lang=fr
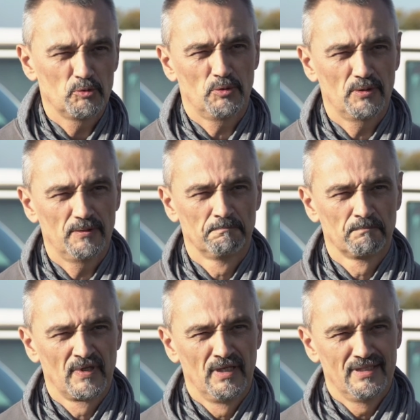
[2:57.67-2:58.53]
donc euh,
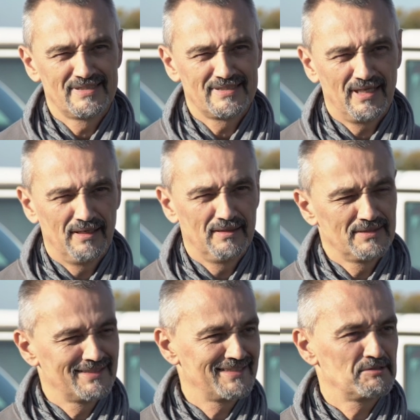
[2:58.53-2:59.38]
ça,
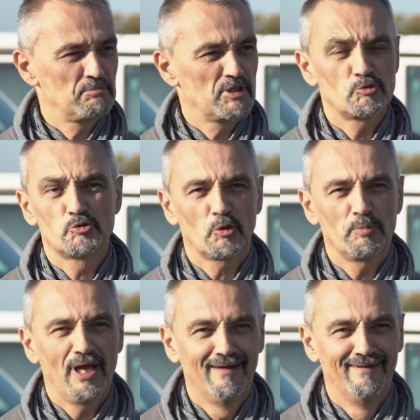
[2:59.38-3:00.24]
ça se passe
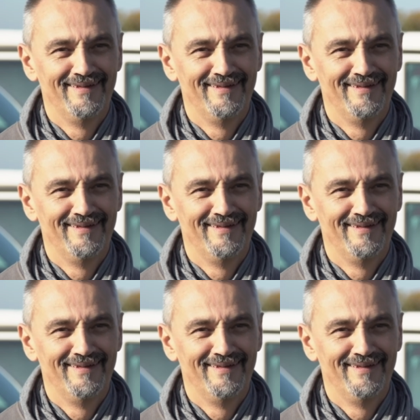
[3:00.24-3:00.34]
toujours bien.